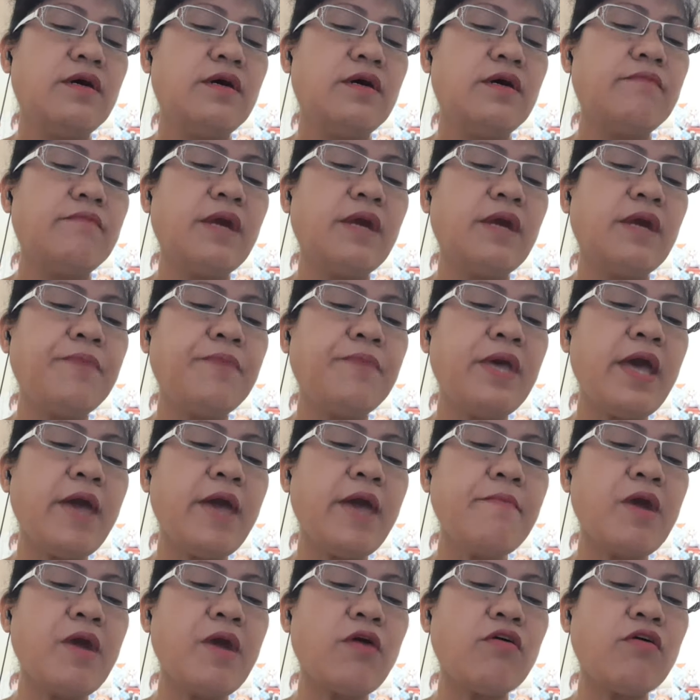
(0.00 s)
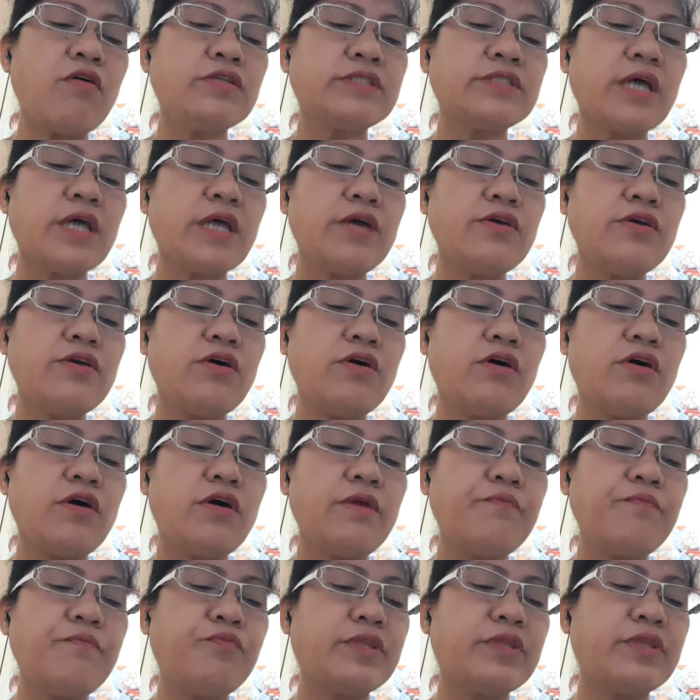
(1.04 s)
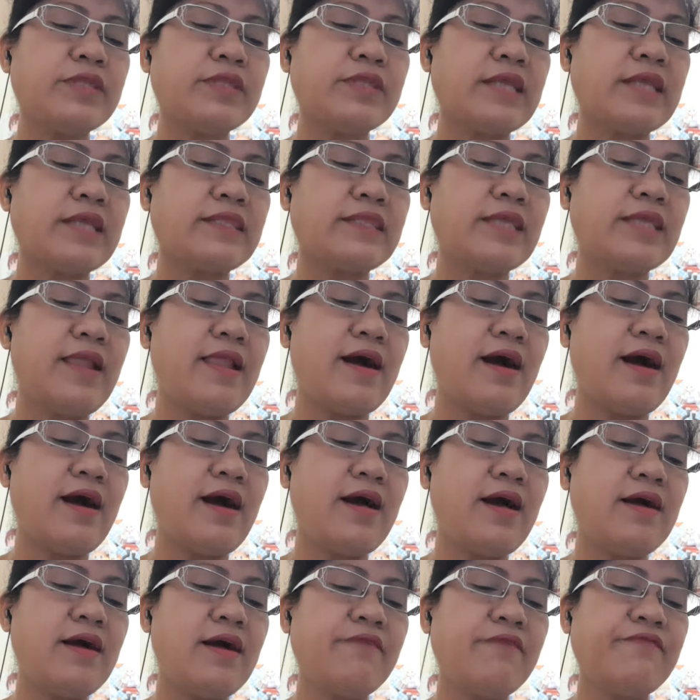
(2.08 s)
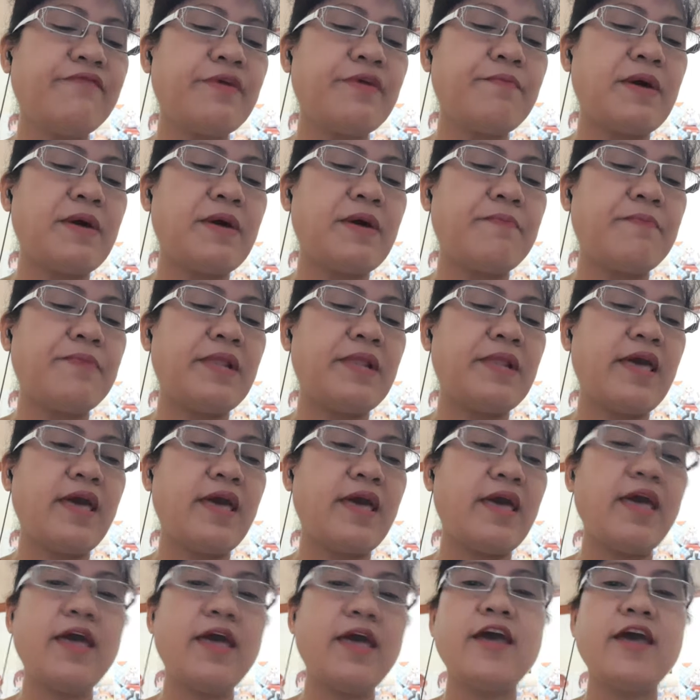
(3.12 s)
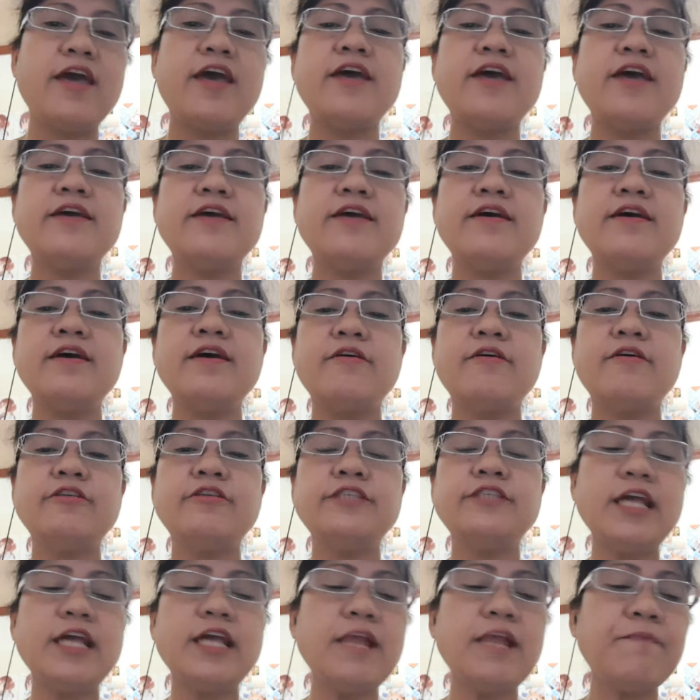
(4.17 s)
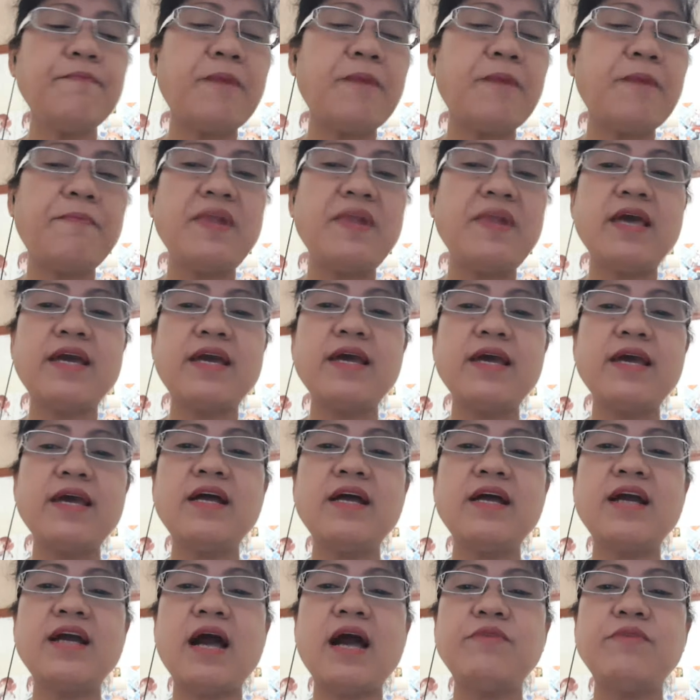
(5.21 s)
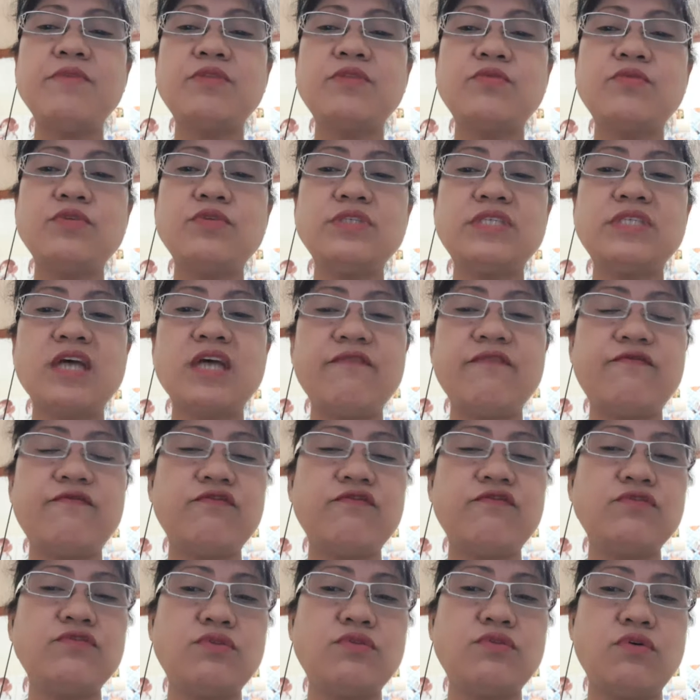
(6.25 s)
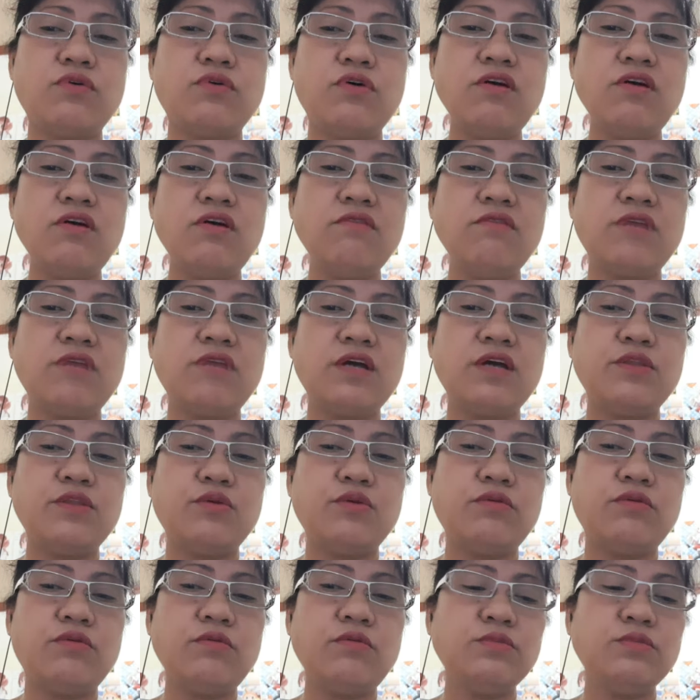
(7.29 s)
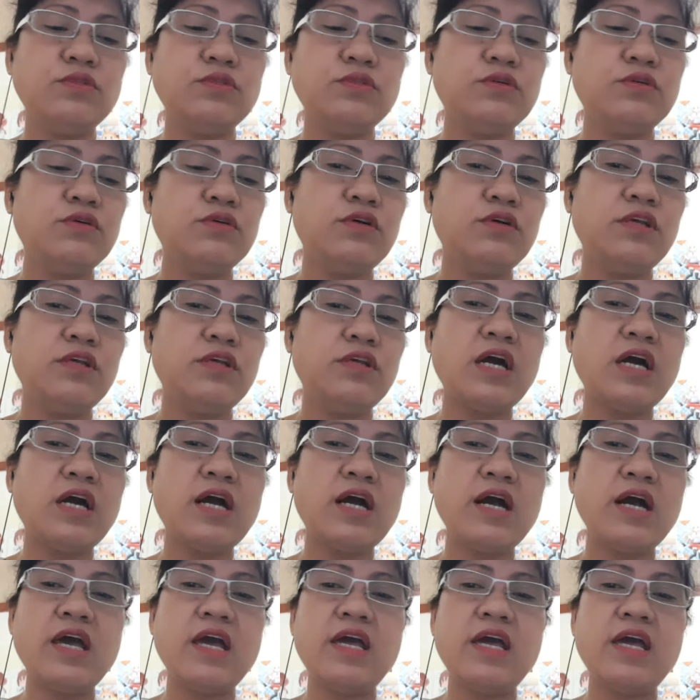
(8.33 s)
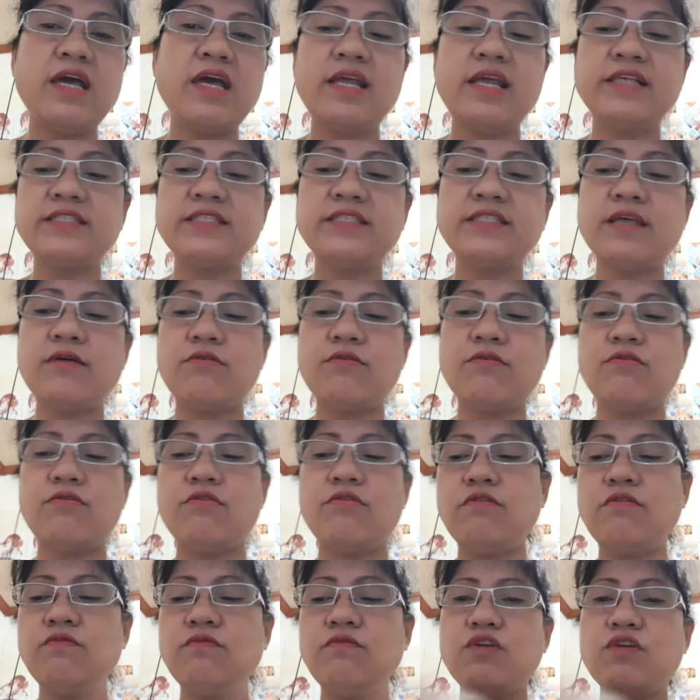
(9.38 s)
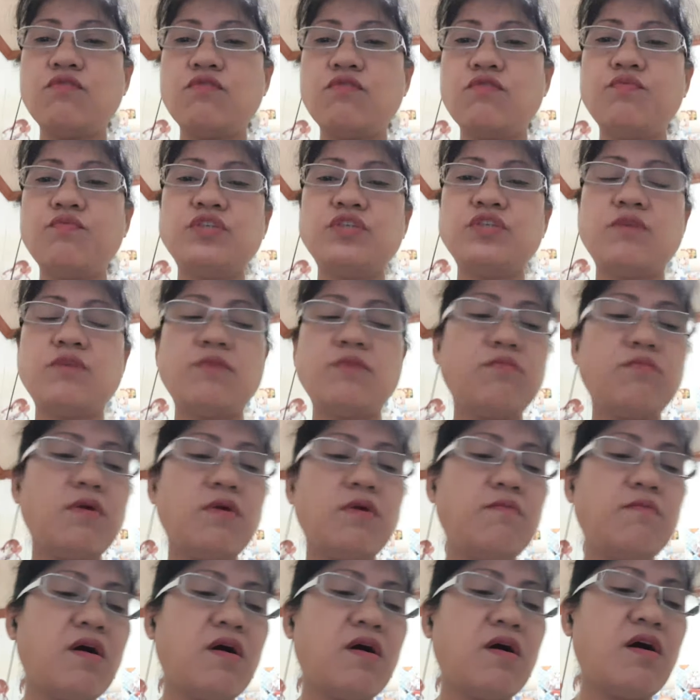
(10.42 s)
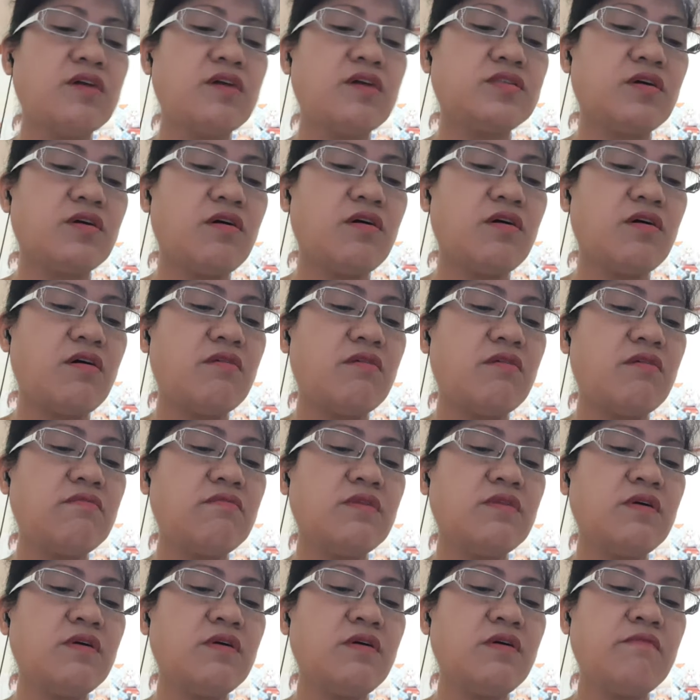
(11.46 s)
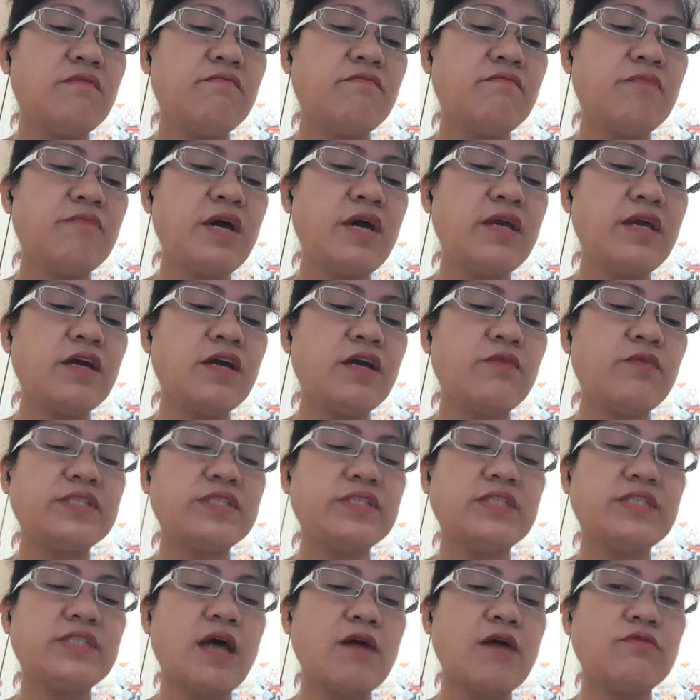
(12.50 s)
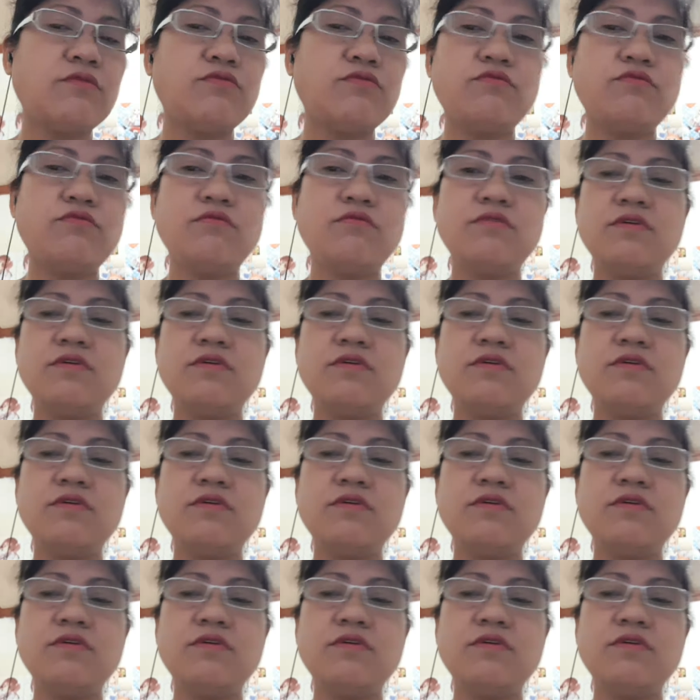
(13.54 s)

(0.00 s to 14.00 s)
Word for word: Mag-PM ako sa'yo. Importante lang from Papalay. Sige lang, Papalay. Kaya lang gamit ko yung cellphone ko. Yung ano, naka-LS ako. Hindi ko siya mababasa. May request ako.